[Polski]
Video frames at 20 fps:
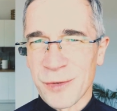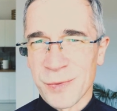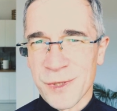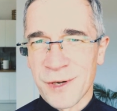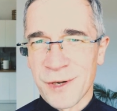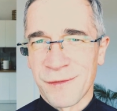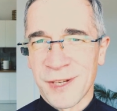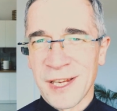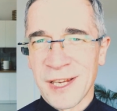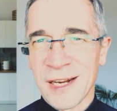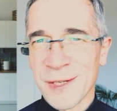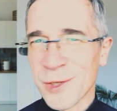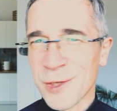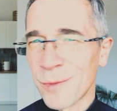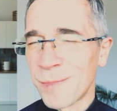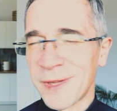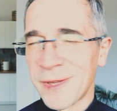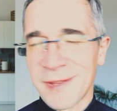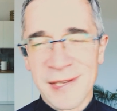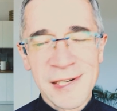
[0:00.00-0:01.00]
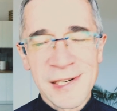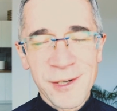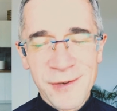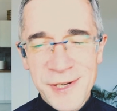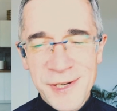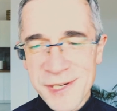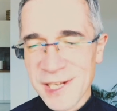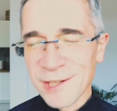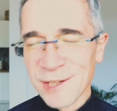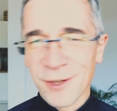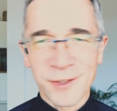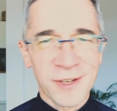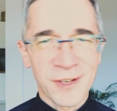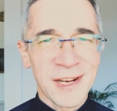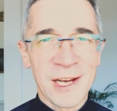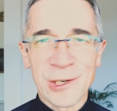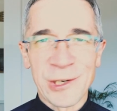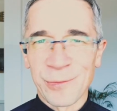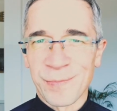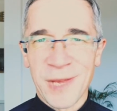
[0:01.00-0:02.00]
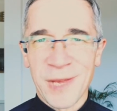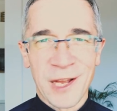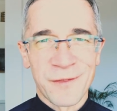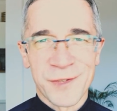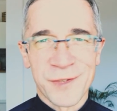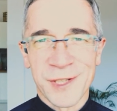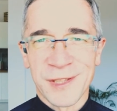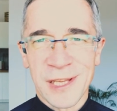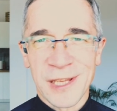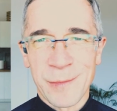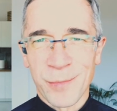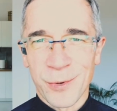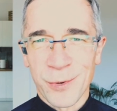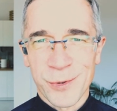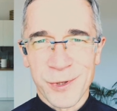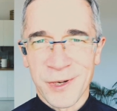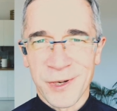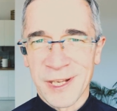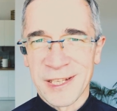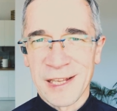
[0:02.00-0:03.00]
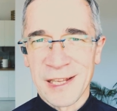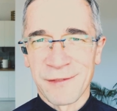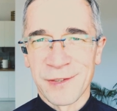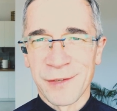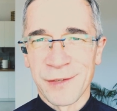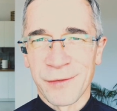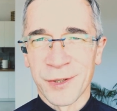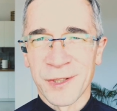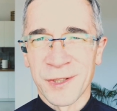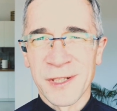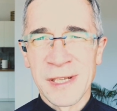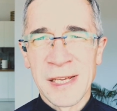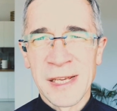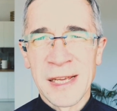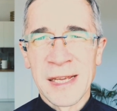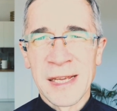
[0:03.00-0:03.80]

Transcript: Uzdrowienie nastąpi tylko jeśli dotknę jako pierwszy tej poruszonej tafli wody.